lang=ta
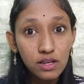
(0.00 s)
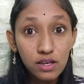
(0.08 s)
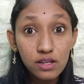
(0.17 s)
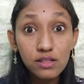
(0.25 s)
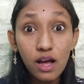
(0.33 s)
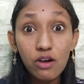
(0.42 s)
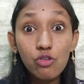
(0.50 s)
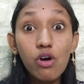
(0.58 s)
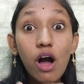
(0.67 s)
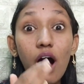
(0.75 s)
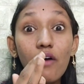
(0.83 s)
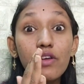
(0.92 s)
இருந்தாலும்
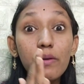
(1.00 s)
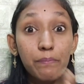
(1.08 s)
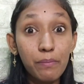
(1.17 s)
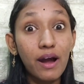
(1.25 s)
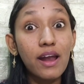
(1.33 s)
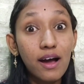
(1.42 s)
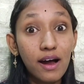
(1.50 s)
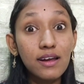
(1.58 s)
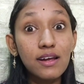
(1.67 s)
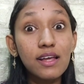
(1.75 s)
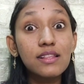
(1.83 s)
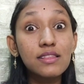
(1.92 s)
அவர் பல
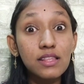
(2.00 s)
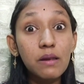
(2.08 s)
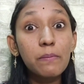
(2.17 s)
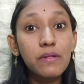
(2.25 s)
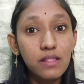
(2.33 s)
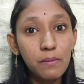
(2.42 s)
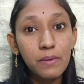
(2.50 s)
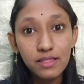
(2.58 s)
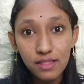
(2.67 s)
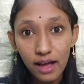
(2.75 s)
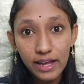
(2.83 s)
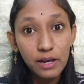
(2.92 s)
ஆளுகளை திரும்ப திரும்ப
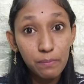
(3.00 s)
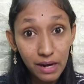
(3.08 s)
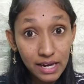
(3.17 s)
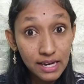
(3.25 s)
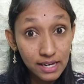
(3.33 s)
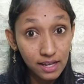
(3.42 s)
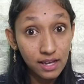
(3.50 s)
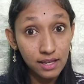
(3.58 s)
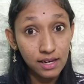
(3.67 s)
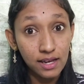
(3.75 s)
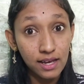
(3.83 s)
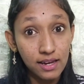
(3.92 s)
டார்கெட் பண்ணிக்கிட்டு தான்
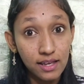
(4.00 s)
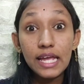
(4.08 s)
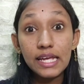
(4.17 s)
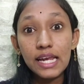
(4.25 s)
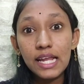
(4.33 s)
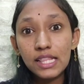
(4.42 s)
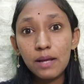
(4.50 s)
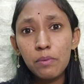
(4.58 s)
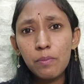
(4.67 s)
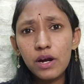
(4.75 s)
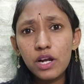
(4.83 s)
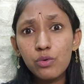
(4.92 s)
இருக்காரு எல்லா தப்பு
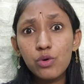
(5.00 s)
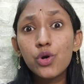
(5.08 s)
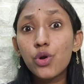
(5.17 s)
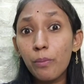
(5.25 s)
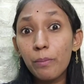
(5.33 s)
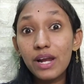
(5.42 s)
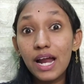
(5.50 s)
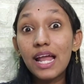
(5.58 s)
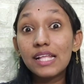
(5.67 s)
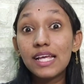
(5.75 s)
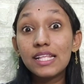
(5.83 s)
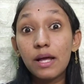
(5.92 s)
பண்ணுறவங்களும் ரொம்ப
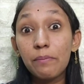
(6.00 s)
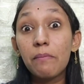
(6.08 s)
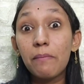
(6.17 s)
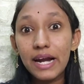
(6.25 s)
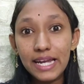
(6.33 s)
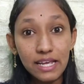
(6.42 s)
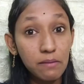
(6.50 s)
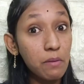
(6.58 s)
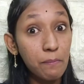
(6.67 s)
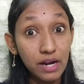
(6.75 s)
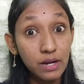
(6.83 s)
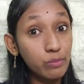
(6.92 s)
நாள் அதே தப்பை
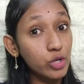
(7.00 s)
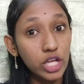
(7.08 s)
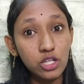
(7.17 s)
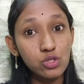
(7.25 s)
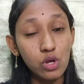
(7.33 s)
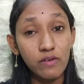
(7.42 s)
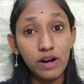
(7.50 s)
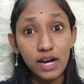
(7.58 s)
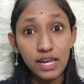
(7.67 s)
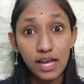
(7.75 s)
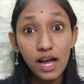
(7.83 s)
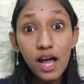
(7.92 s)
மாட்டிக்காமல் பண்ண முடியாதுன்னு சொல்லுவாங்க
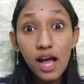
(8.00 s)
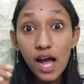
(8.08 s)
இல்லையா